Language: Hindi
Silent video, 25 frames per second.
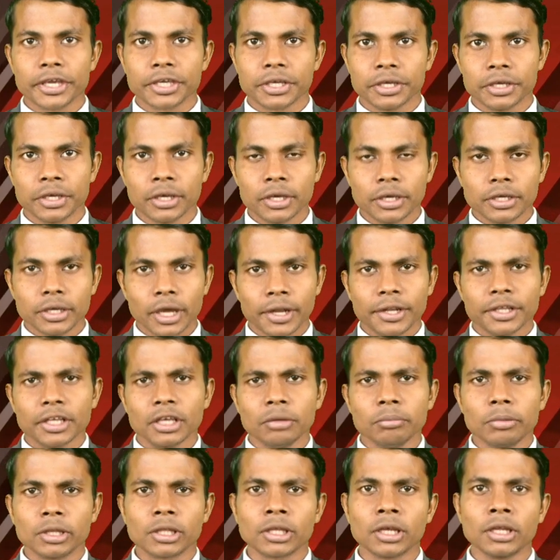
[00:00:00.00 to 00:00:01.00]
जाएगी यानी
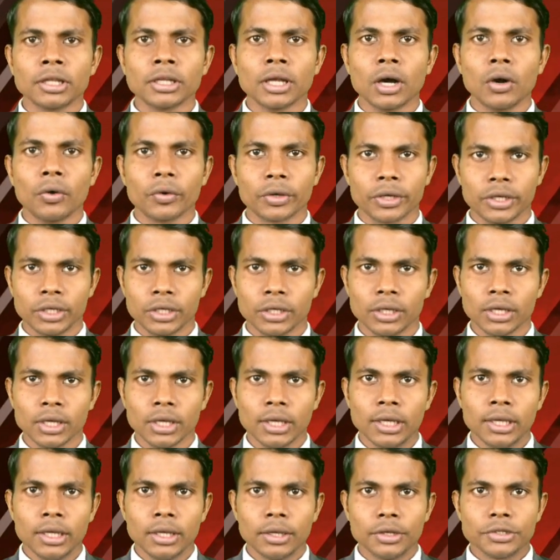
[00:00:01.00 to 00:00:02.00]
कि मतगणना होगी
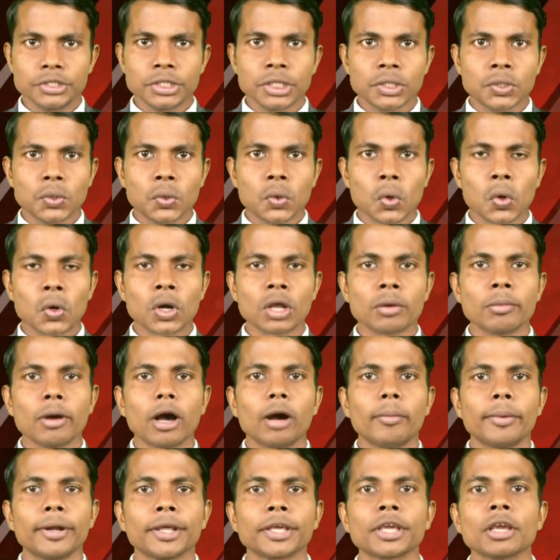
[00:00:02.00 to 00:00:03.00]
जहाँ कोरोना
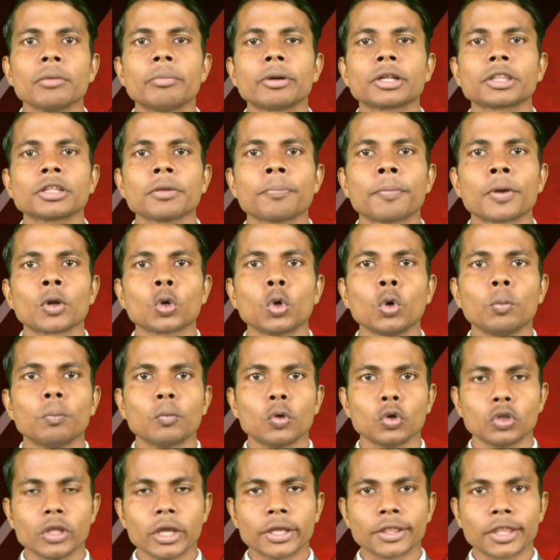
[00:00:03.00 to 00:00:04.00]
महामारी के बढ़ते
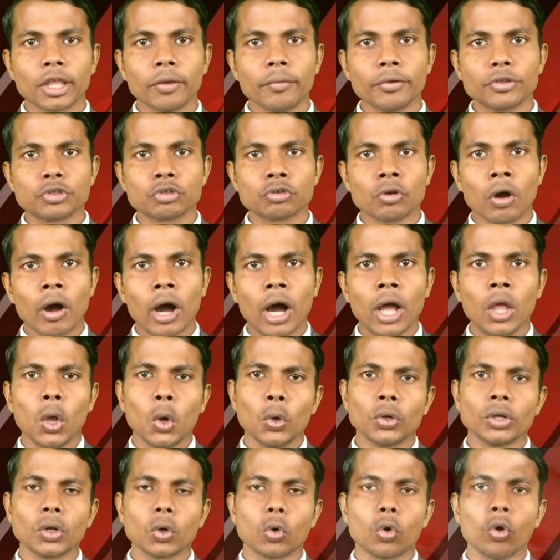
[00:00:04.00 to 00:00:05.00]
प्रकोप को देखते हुए चुनाव
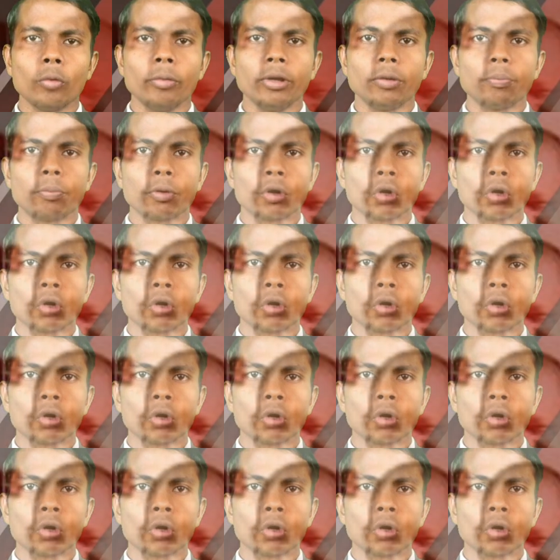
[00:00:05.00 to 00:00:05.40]
आयोग ने कोविड